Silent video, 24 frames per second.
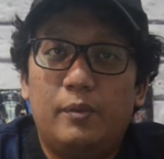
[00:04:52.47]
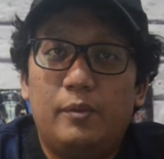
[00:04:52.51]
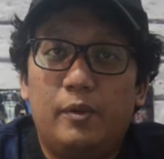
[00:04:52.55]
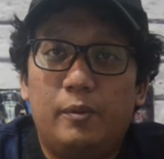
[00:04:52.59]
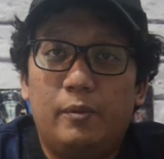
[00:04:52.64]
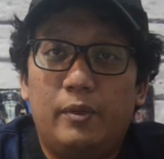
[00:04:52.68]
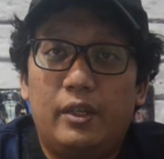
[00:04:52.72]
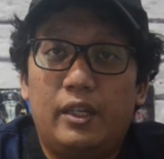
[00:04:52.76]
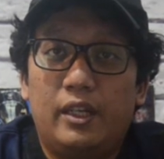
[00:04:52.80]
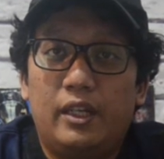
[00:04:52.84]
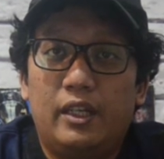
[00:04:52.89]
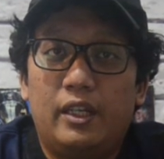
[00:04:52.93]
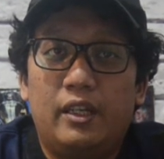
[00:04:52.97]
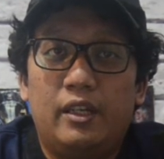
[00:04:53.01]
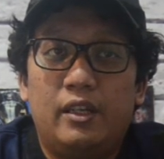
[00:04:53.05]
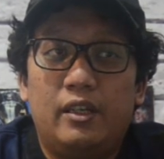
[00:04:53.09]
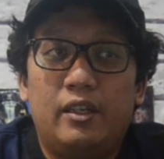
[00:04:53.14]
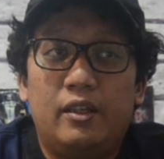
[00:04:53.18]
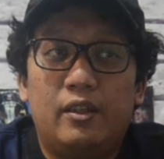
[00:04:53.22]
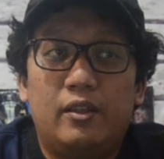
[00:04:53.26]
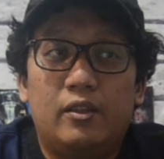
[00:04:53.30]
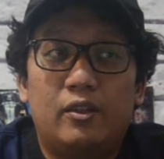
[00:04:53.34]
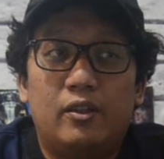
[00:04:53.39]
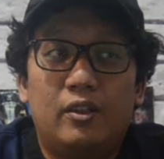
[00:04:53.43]
lebih mirip
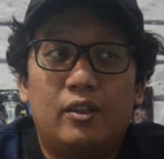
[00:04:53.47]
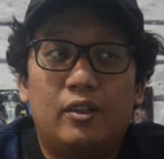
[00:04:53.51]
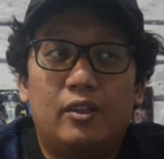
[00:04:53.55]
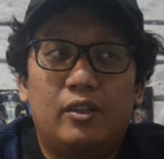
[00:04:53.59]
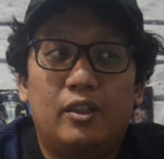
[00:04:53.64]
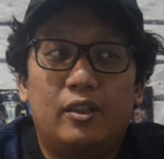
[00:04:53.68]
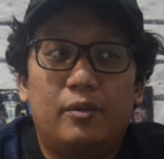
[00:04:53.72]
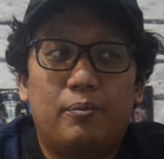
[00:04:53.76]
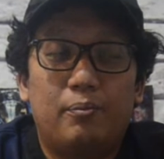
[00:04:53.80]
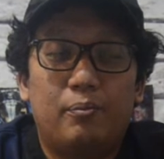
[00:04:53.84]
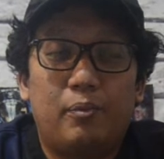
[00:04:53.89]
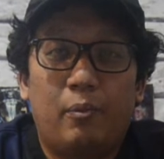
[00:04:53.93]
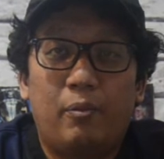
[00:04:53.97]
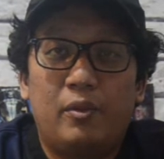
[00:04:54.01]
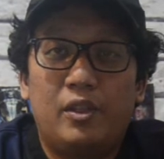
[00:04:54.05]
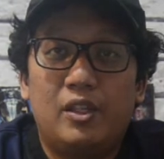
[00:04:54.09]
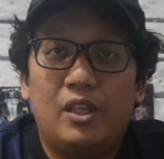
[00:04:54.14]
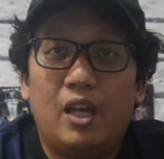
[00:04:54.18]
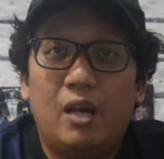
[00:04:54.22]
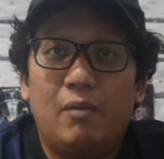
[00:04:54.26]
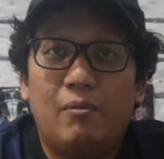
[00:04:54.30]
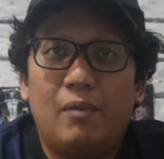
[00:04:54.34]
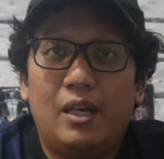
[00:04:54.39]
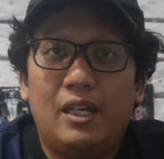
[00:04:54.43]

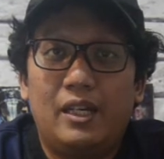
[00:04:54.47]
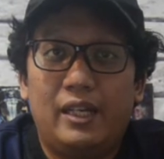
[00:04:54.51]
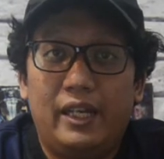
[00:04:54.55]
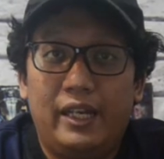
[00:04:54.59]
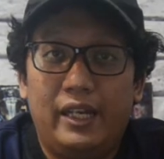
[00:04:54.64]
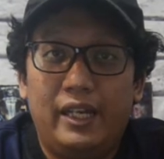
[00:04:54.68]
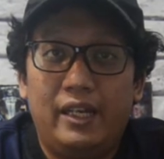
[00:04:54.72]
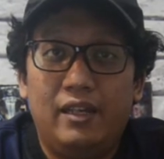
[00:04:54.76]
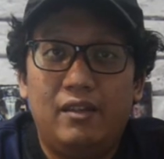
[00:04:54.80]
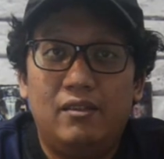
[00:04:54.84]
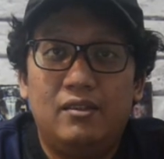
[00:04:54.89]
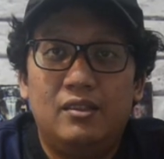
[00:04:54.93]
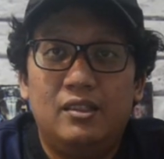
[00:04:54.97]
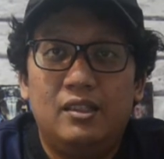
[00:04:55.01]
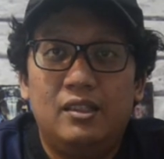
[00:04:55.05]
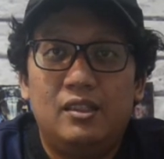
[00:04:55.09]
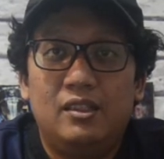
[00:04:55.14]
peminjaman deh ya.